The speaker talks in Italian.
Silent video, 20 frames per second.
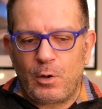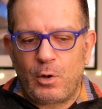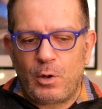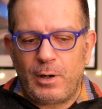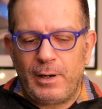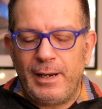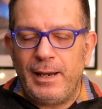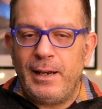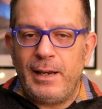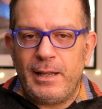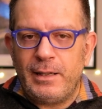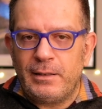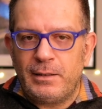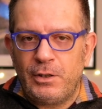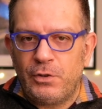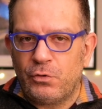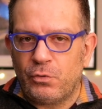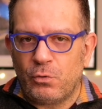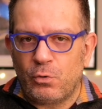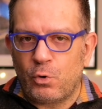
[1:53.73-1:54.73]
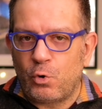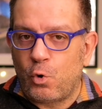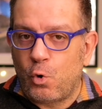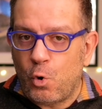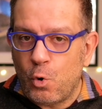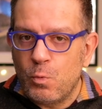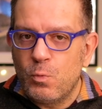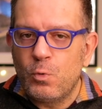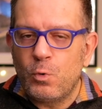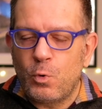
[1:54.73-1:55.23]
le lenti sono
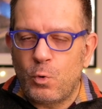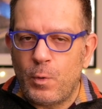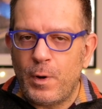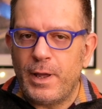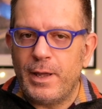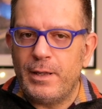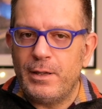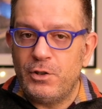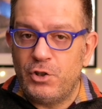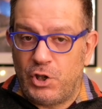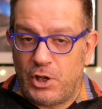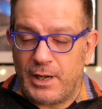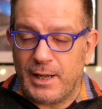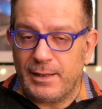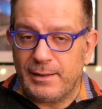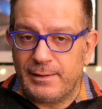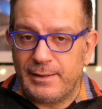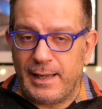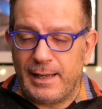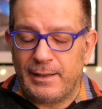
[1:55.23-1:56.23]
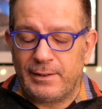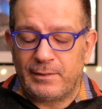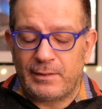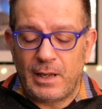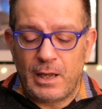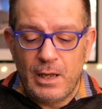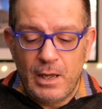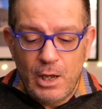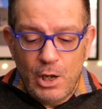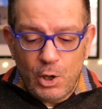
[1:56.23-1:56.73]
comunque
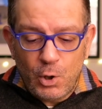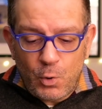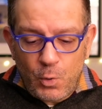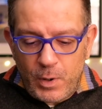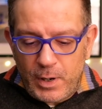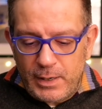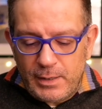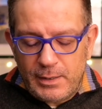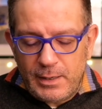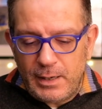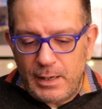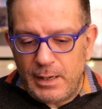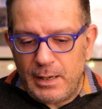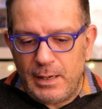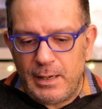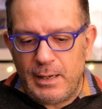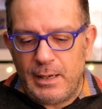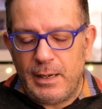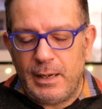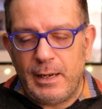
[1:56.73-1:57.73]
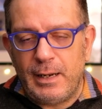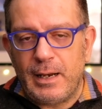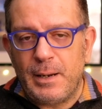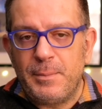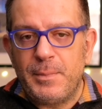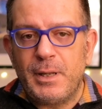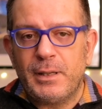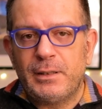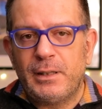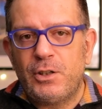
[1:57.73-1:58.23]
gigantesche. Quindi la
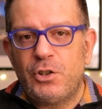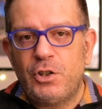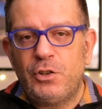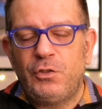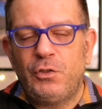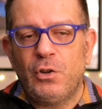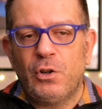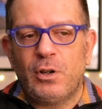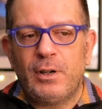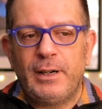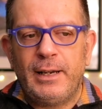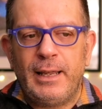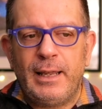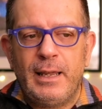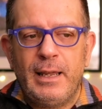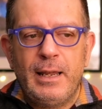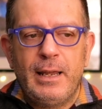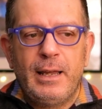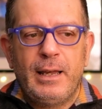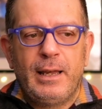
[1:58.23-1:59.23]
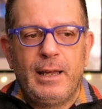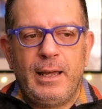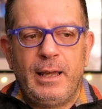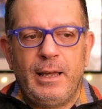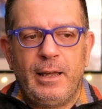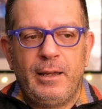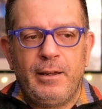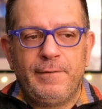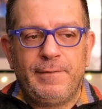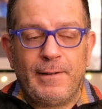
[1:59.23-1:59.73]
mia decisione,
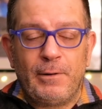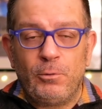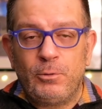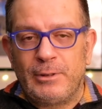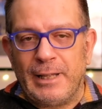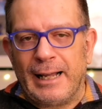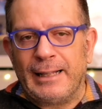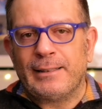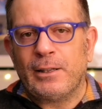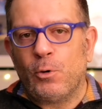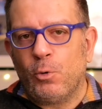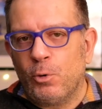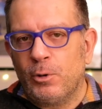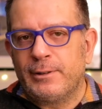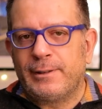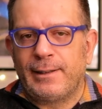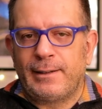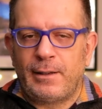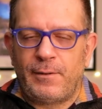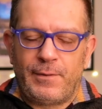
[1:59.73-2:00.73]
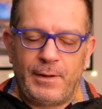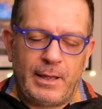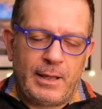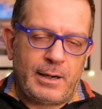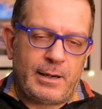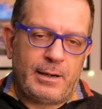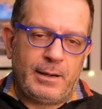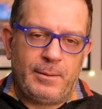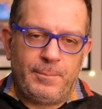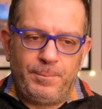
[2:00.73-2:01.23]
eh, valutata oltre ad
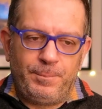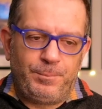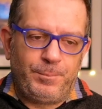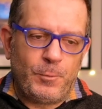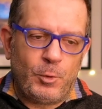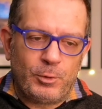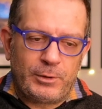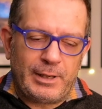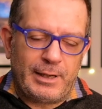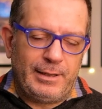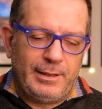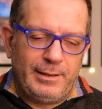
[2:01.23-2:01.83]
aver oltre